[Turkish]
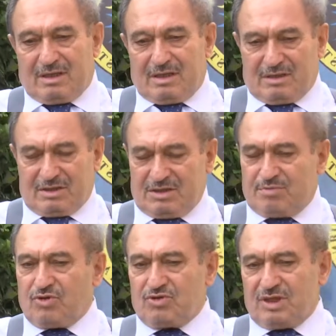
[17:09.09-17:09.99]
E,
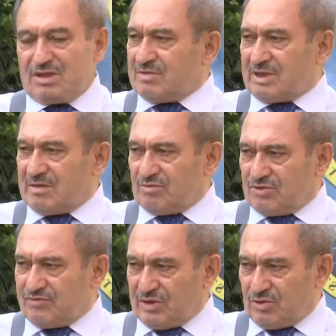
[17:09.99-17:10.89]
sporcularımıza
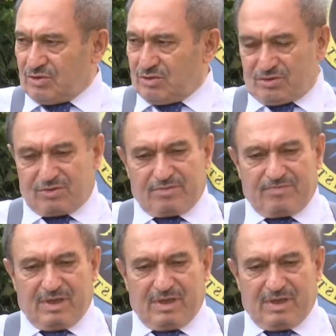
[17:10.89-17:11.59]
burs veriyoruz.